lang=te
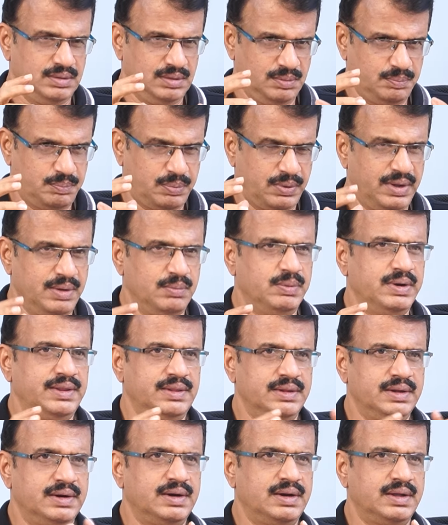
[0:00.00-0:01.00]

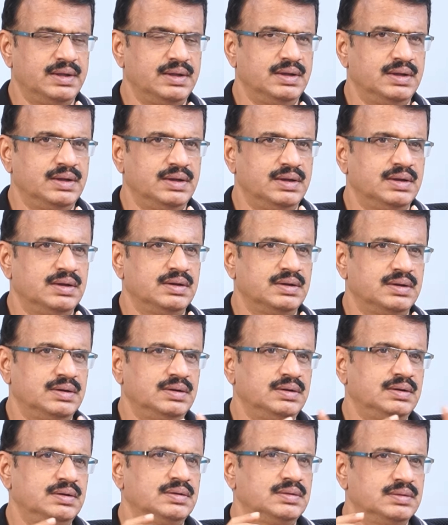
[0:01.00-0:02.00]
ఇప్పుడేమైందంటే
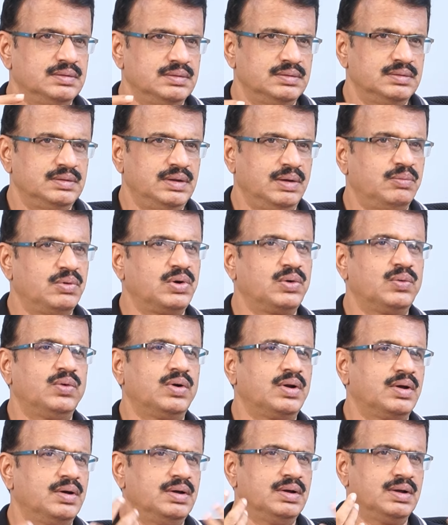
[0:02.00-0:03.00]
ఎవరు
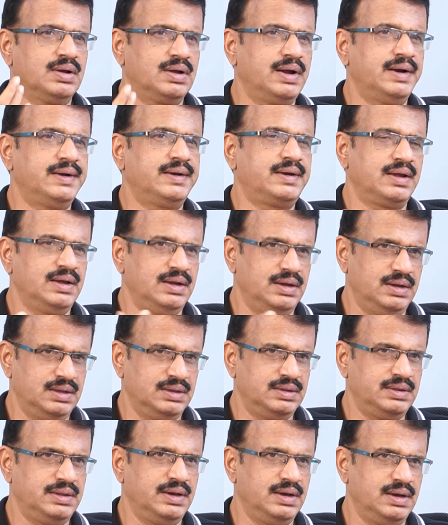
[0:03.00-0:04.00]
కూడా గట్టిగా
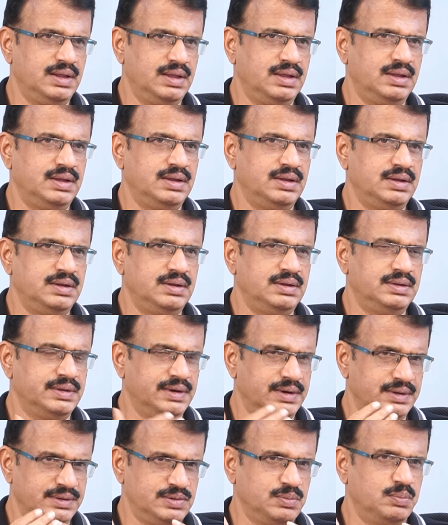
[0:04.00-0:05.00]
దీన్ని
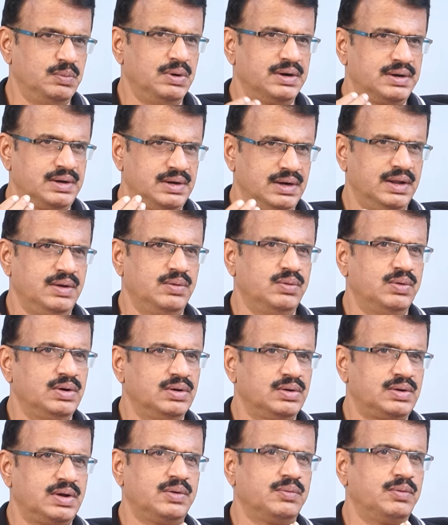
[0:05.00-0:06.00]
ఎదిరించి
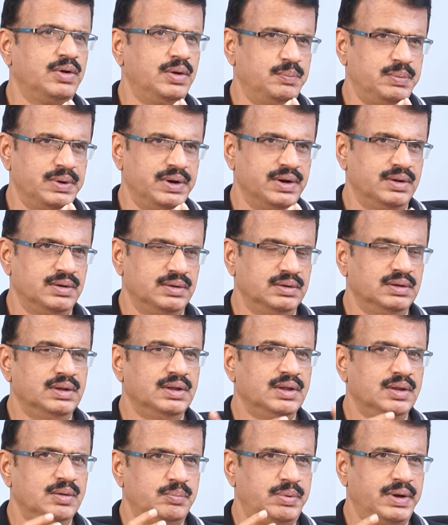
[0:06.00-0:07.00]
వాళ్ళు కరువు అయిపోయినారు
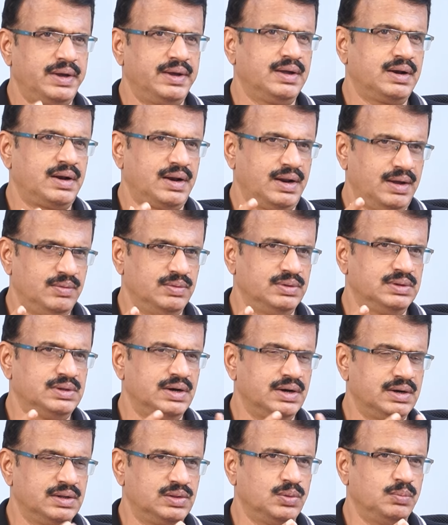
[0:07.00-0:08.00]
పైగా రేవంత్
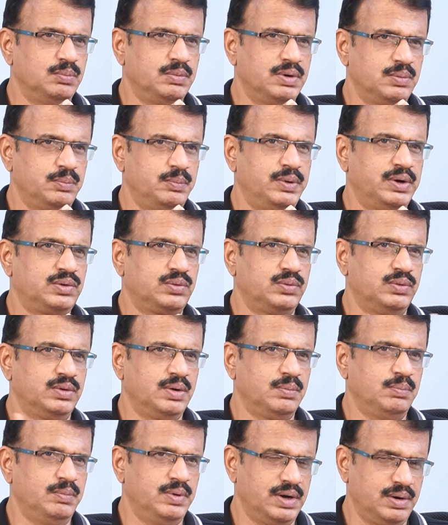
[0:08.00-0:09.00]
రెడ్డితో మనం పెట్టుకుంటే
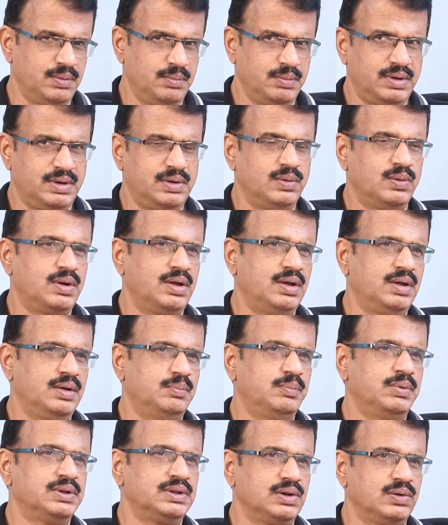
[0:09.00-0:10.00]
మనకు కూడా
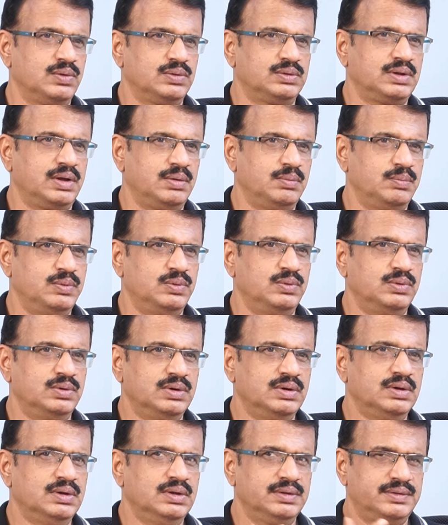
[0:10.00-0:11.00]
ఇబ్బందులు అవుతాయేమో
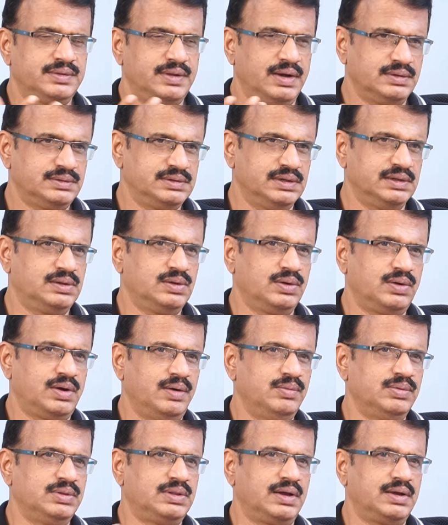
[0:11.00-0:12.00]
సాక్షాత్తు
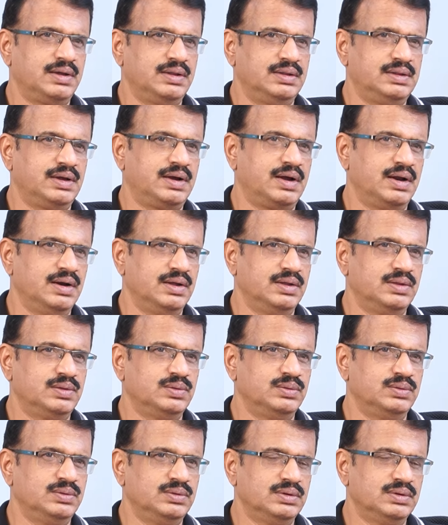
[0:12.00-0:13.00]
కవితకి దిక్కు లేదు